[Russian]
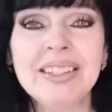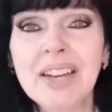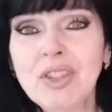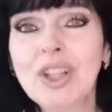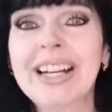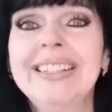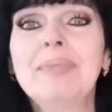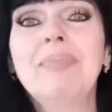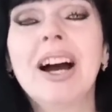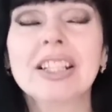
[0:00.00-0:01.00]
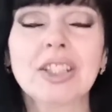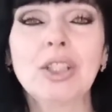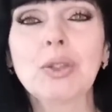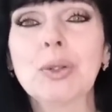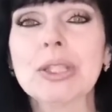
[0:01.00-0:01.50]
я все колебалась
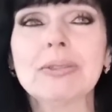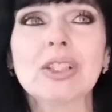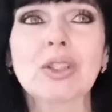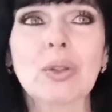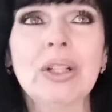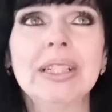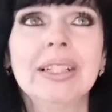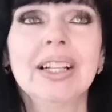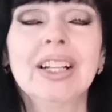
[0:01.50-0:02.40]
и чувствовала, что,